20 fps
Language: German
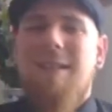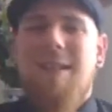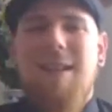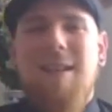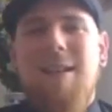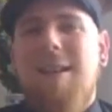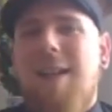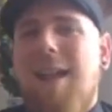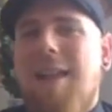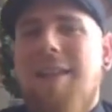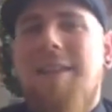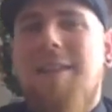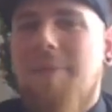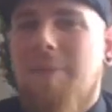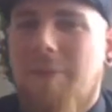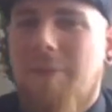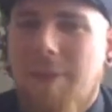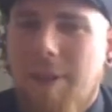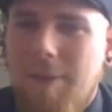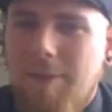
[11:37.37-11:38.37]
äh, an
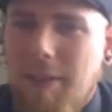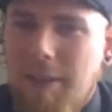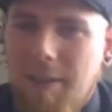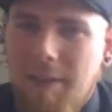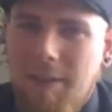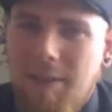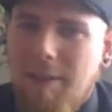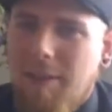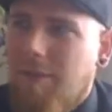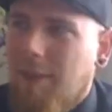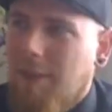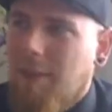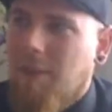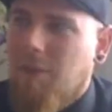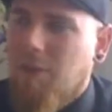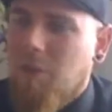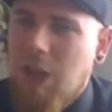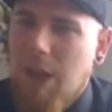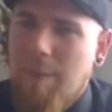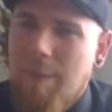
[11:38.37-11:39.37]
diesem Film, was, was
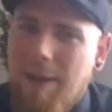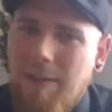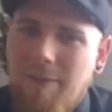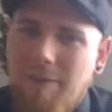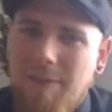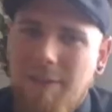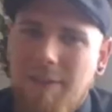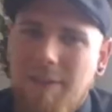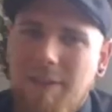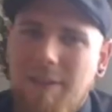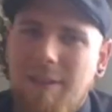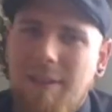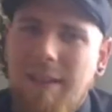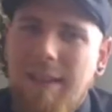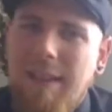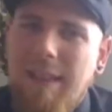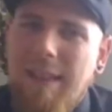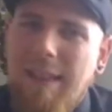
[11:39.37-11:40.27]
ich so charmant finde,